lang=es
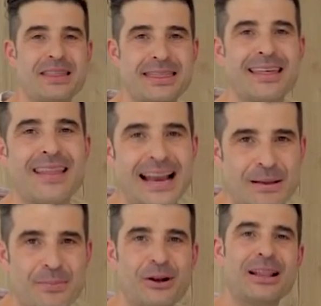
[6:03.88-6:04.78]
dicen,
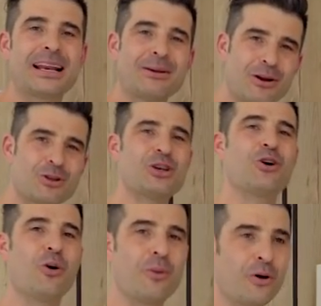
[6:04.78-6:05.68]
Dani, pero el de arriba no es
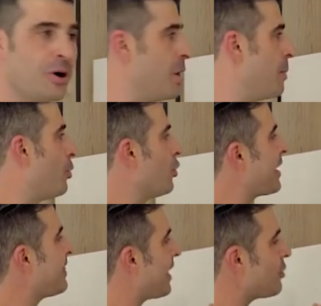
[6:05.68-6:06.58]
incómodo. Bueno,
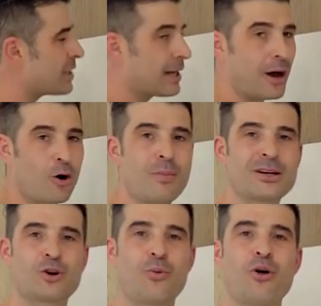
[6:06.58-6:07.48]
quizá no es el cajón
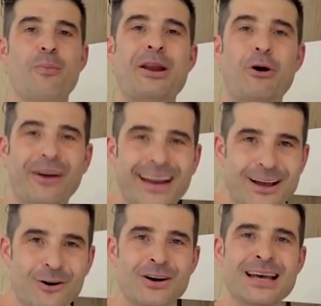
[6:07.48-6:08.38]
más cómodo, pero
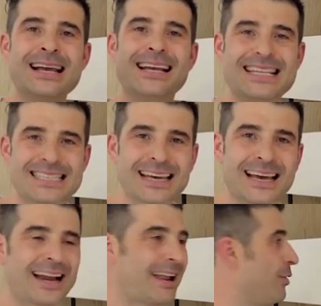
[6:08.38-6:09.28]
creo que
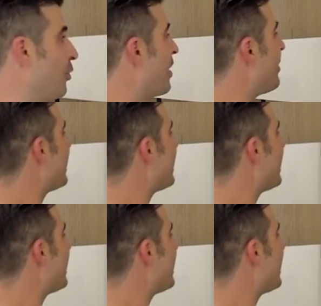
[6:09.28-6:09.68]
sigue ganando una